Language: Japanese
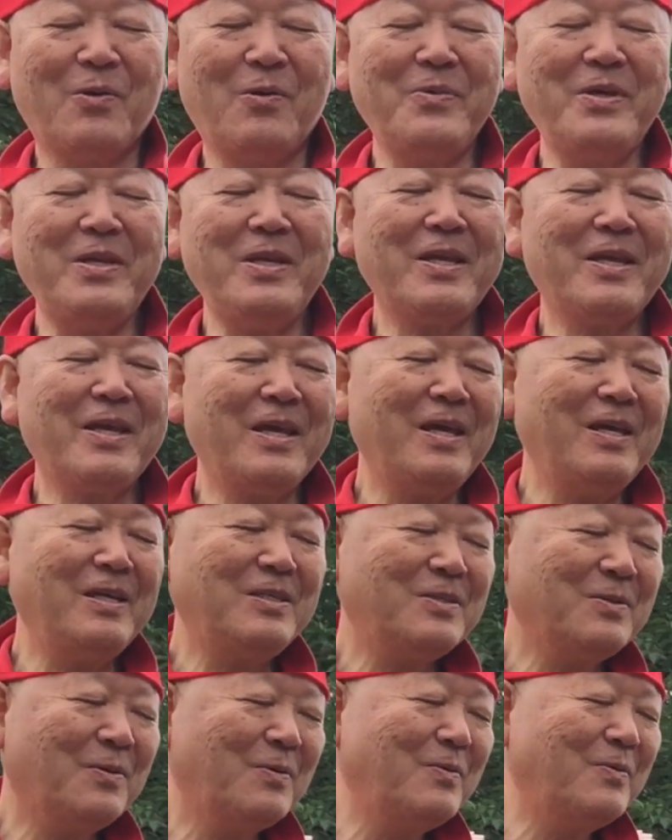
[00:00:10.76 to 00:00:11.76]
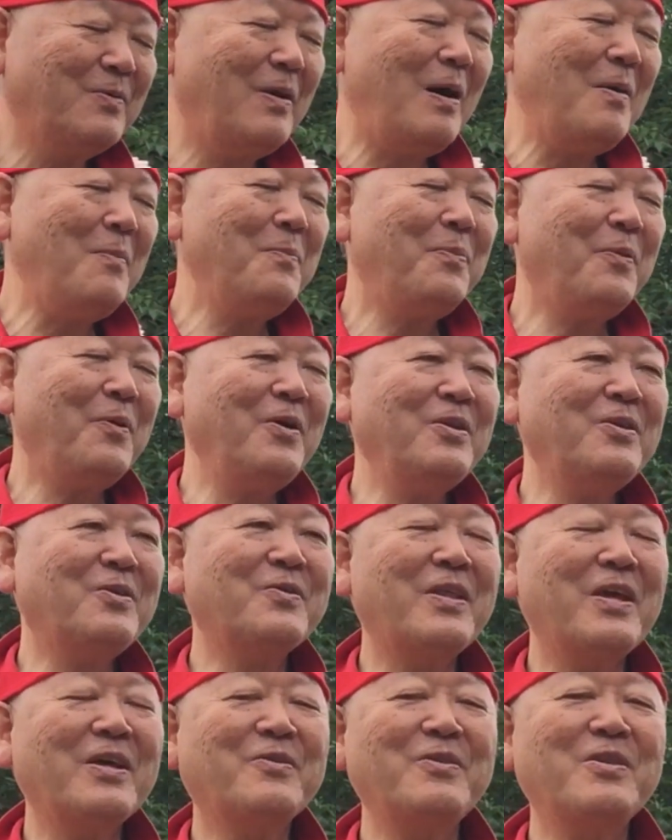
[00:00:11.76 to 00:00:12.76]

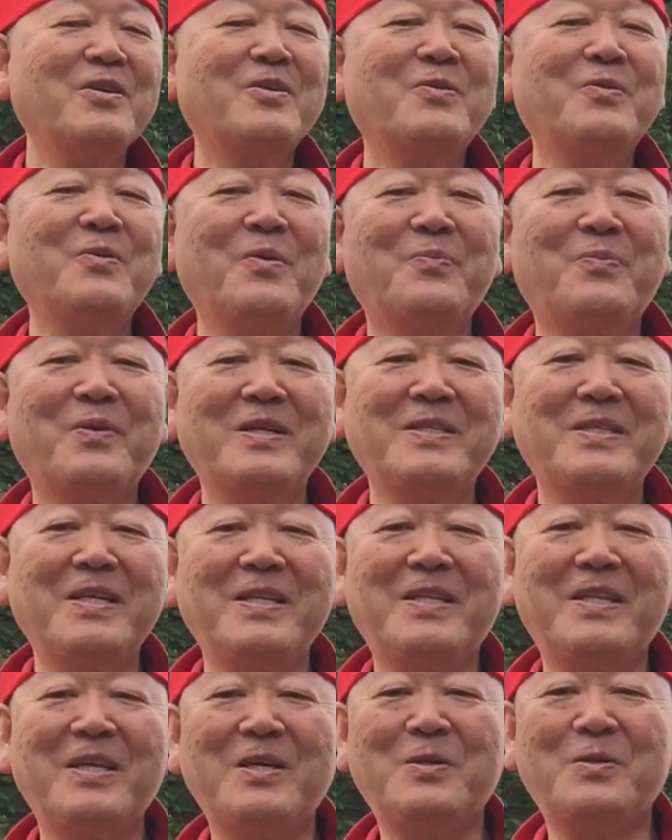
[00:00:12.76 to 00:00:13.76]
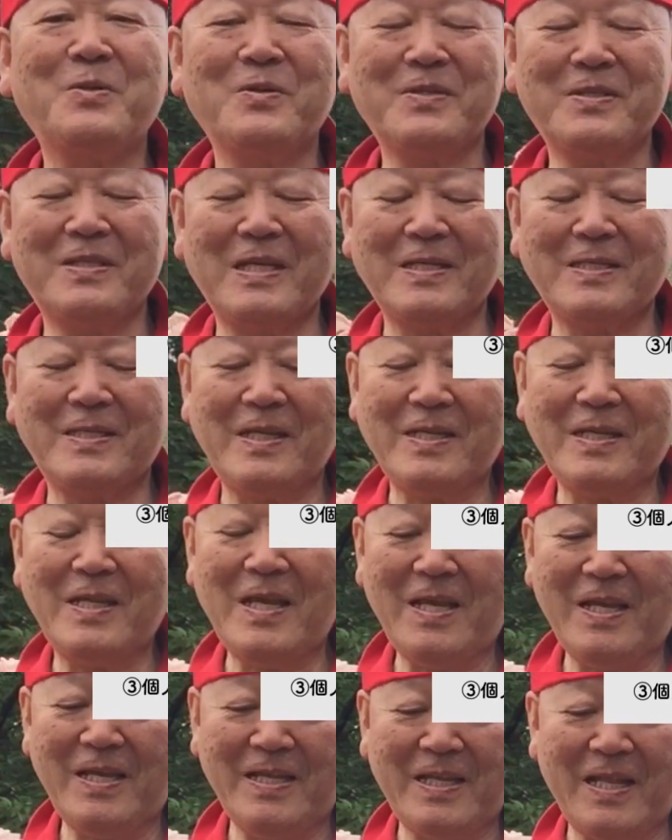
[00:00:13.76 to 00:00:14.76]
コミュニケーションワンポイントテクニックをプレゼンテーションさせ
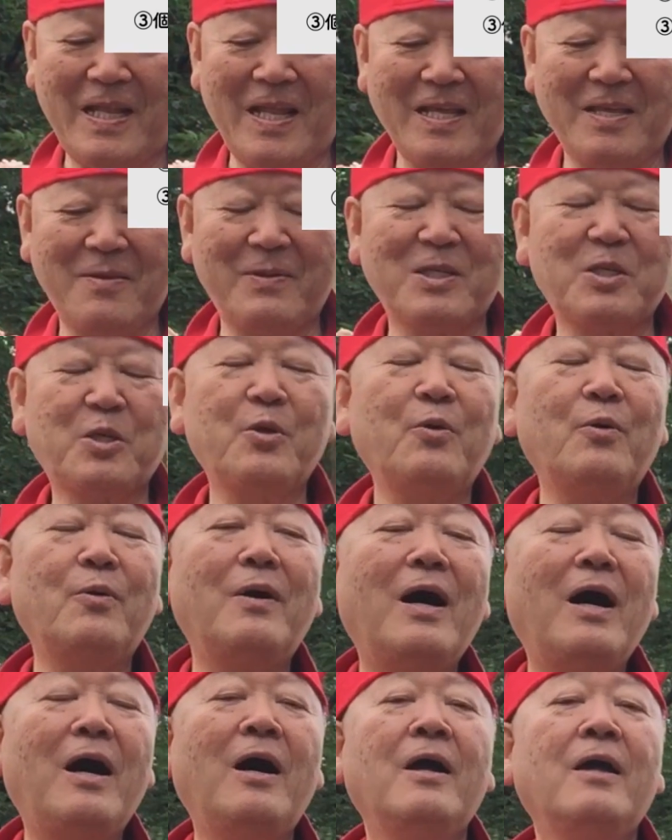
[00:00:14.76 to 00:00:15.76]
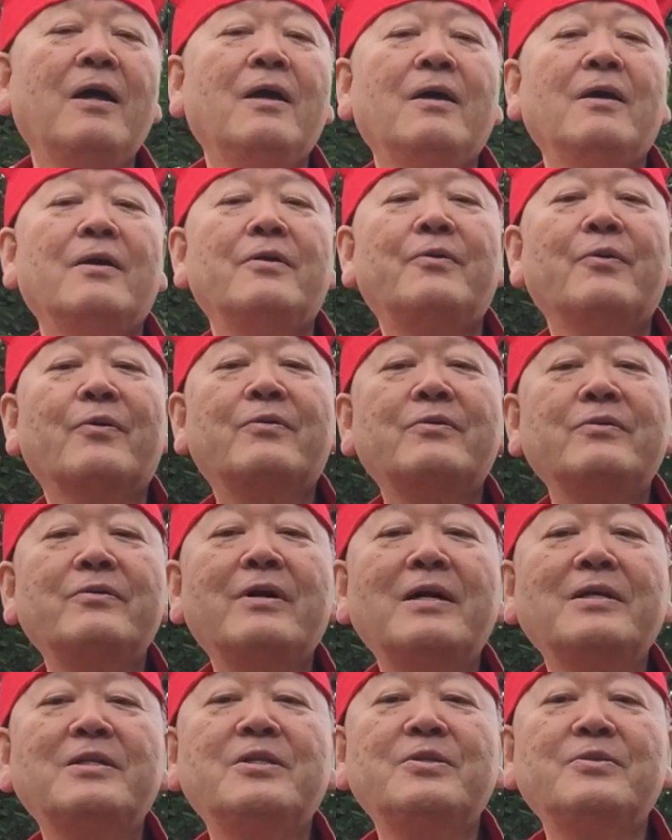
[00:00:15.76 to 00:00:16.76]
ていただきます今日は6
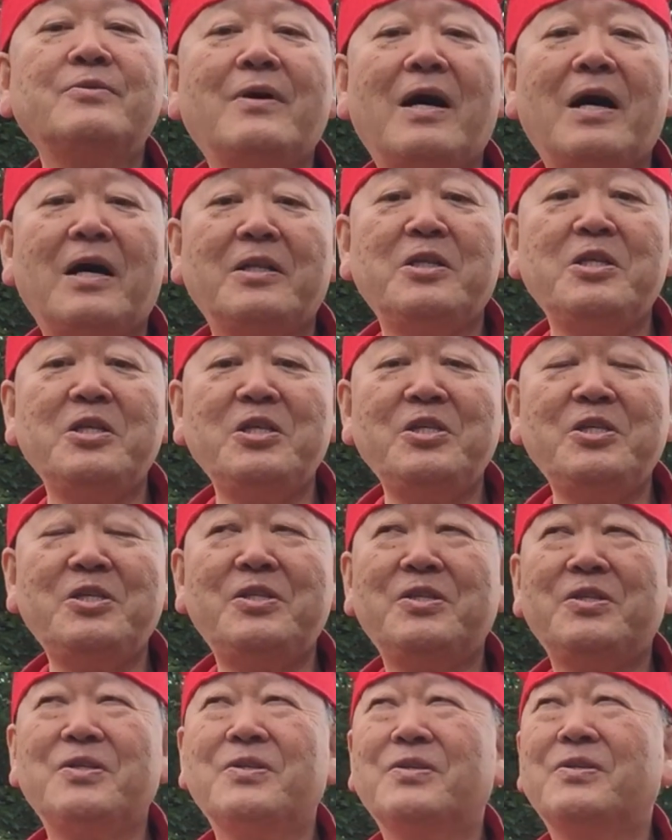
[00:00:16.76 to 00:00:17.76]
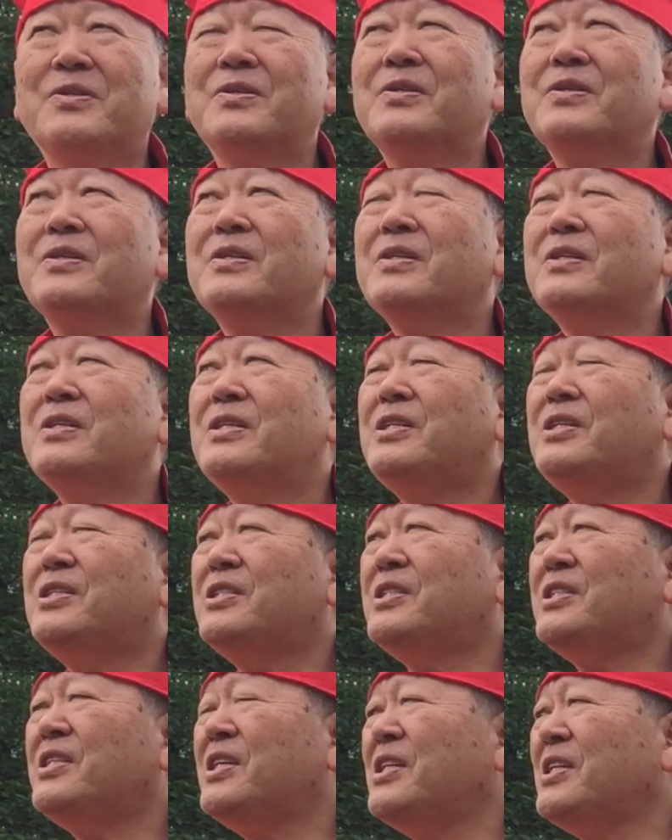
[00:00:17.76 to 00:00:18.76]
月は
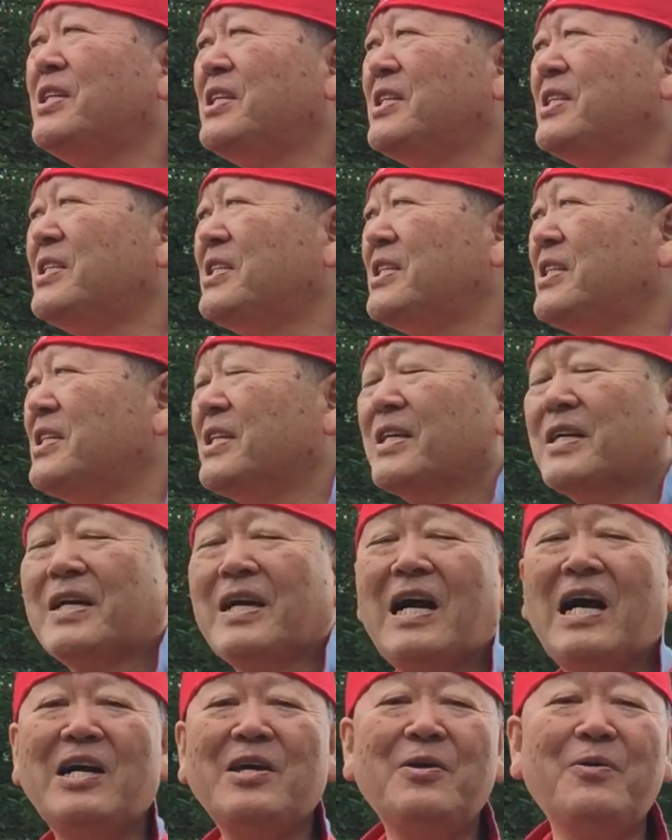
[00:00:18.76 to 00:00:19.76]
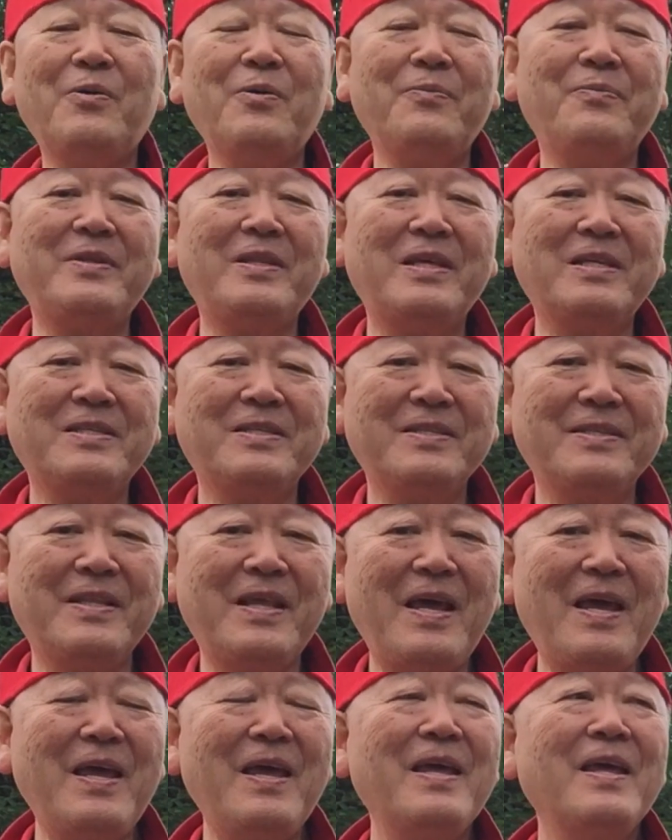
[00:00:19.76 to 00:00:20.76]
27日火曜日です
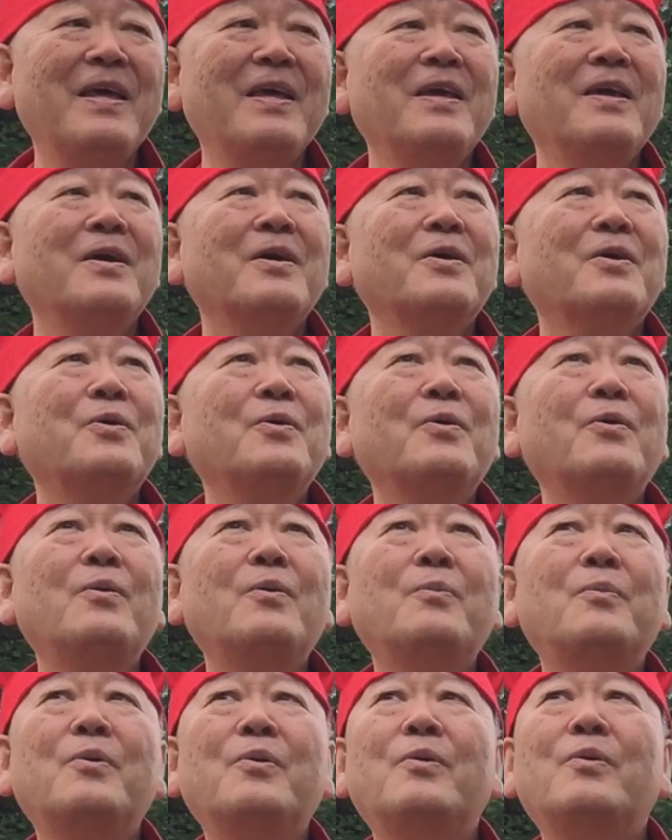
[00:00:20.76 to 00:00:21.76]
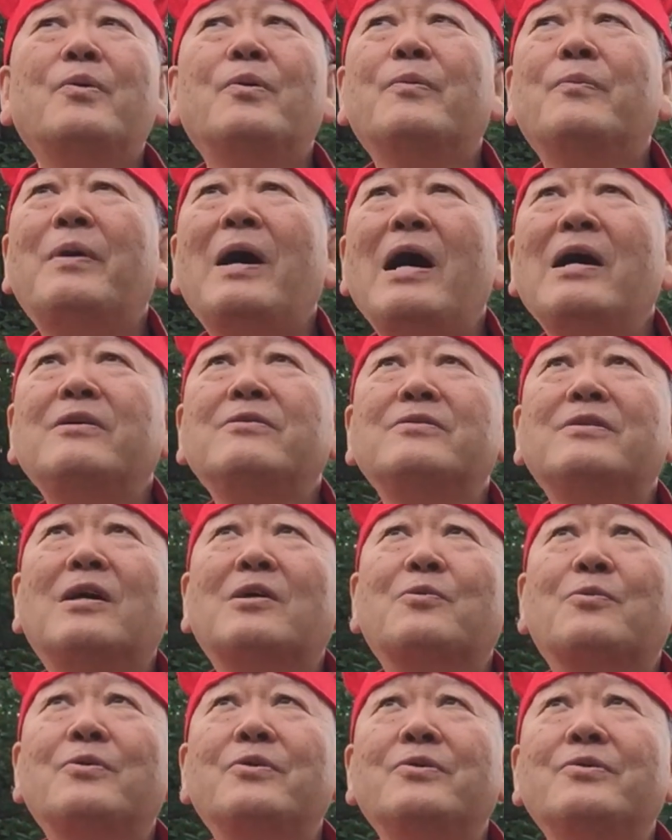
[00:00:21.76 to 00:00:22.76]
ね今日も梅雨
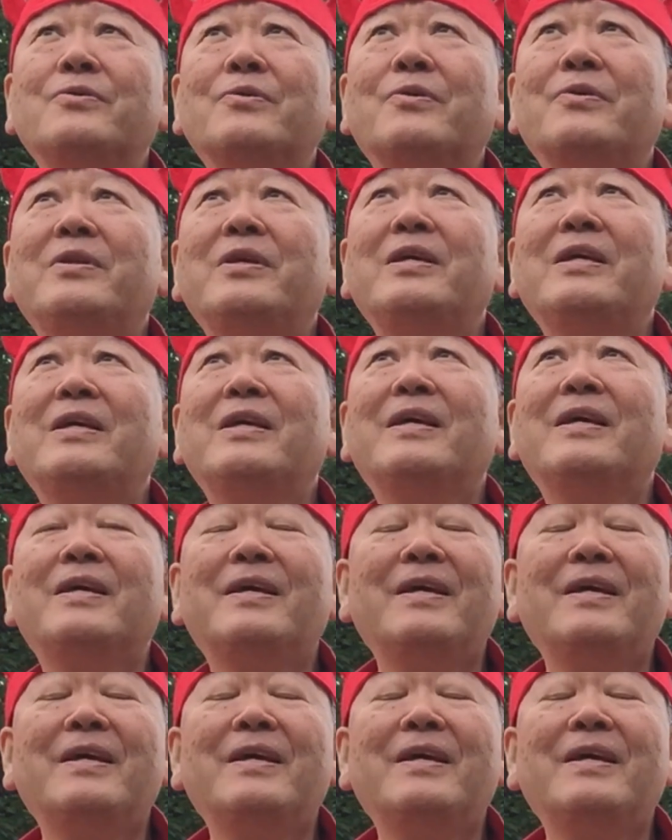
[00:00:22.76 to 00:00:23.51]
だというのに